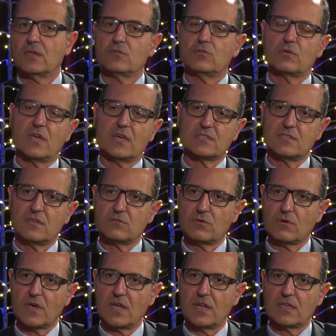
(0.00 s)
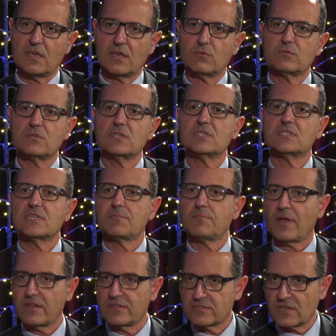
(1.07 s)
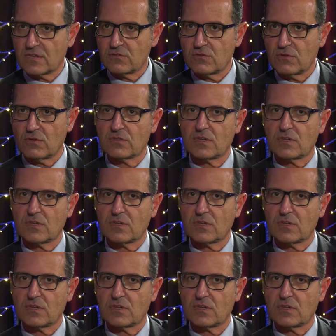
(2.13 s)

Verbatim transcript: du gaz naturel qui est utilisé par les secteurs